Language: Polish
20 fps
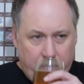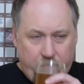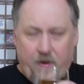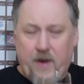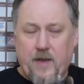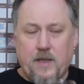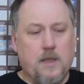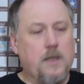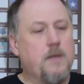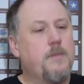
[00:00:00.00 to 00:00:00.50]

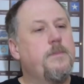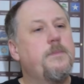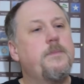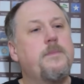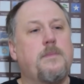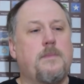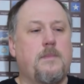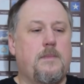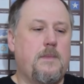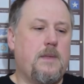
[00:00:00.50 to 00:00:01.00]
Fajnie.
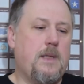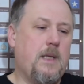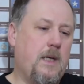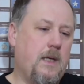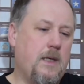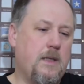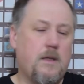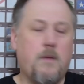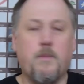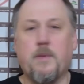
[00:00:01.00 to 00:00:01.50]

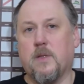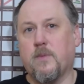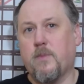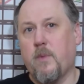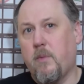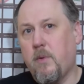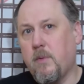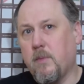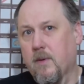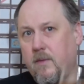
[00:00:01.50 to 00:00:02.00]
Dobra,
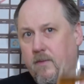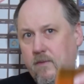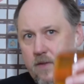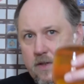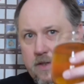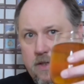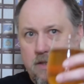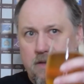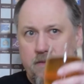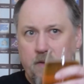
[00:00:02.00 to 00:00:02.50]
spróbujmy.
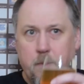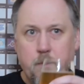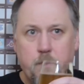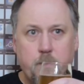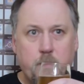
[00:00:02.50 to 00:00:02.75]
Wasze zdrowie.